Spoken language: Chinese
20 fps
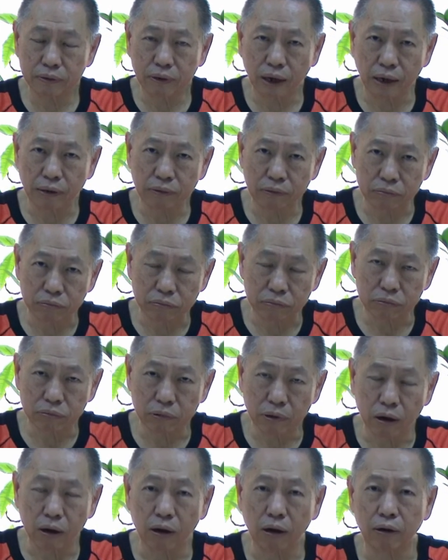台独
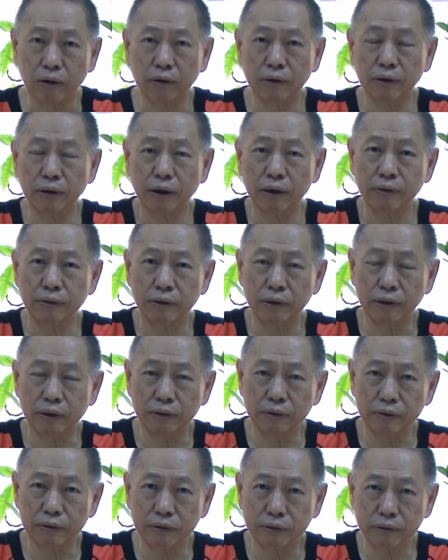哦，咱这
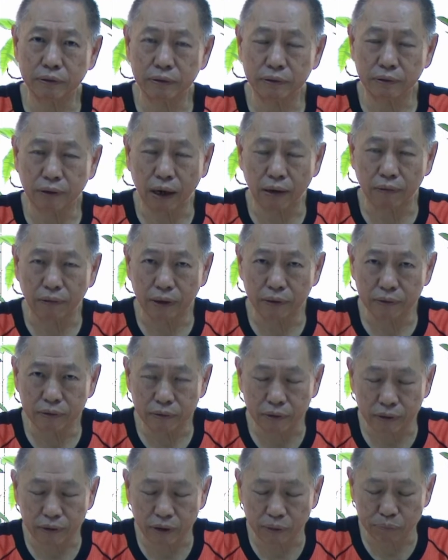个台湾
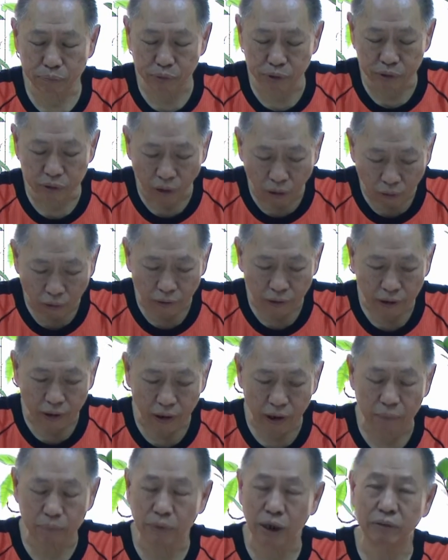省的本土
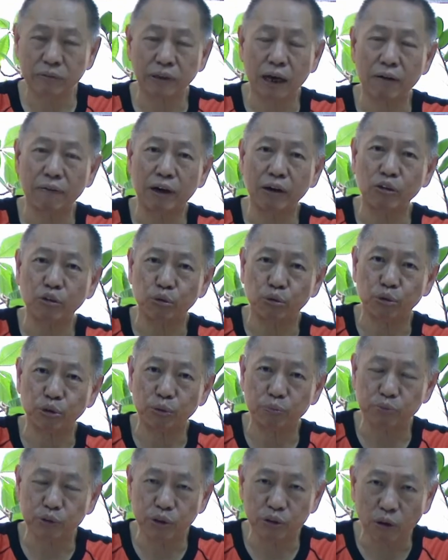啊，嘛台湾国
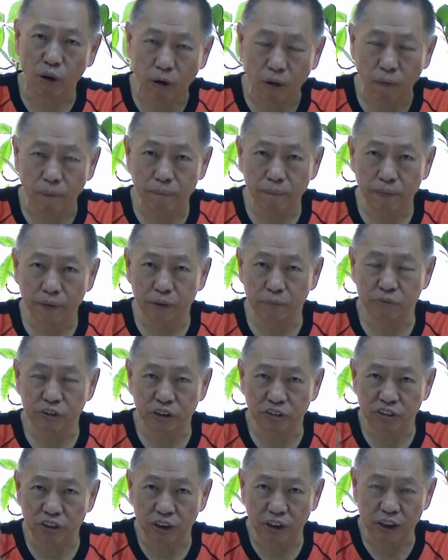的本土，毋
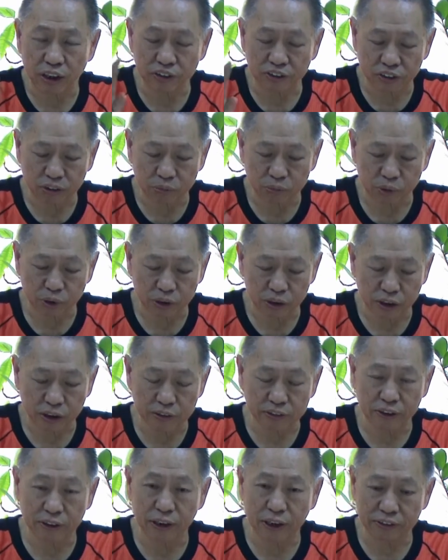是省啦，省无去啊，
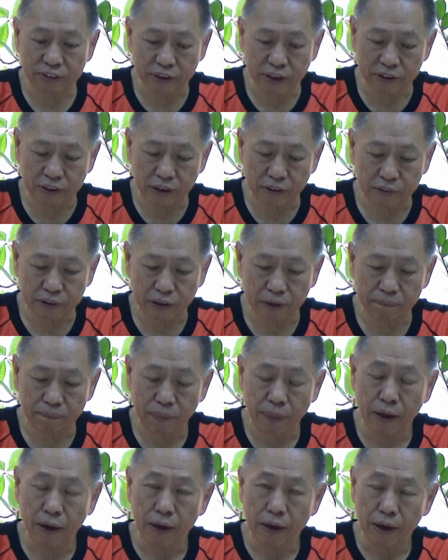省甲省掉去。
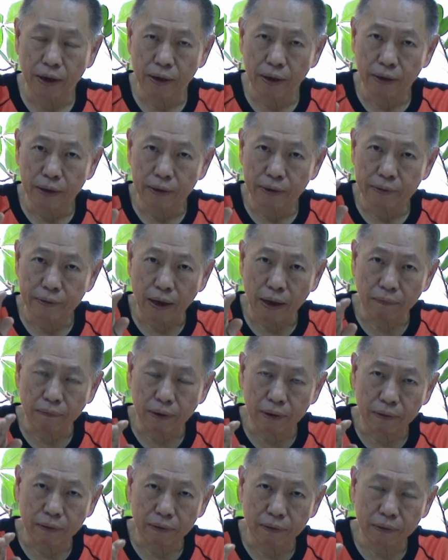台
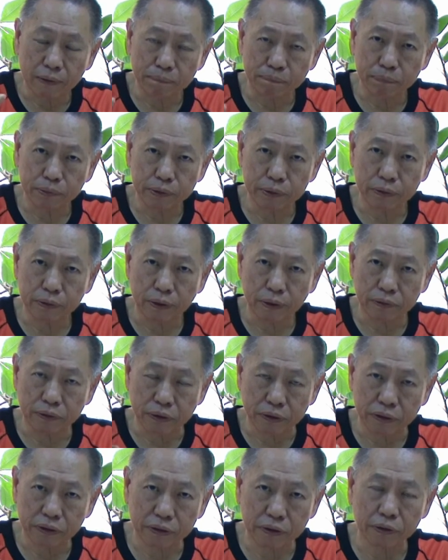湾国的本土
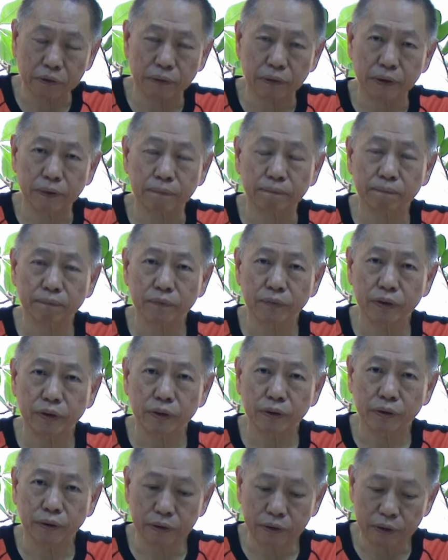一个机会。
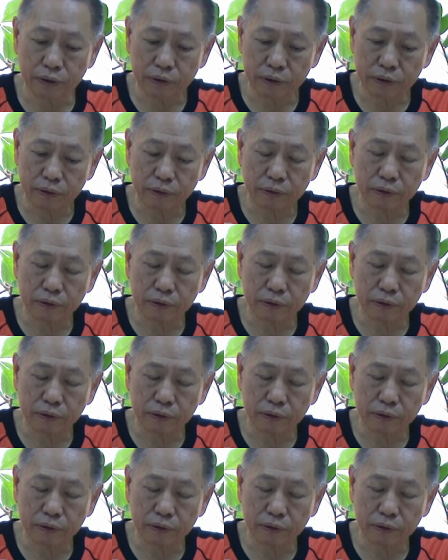就是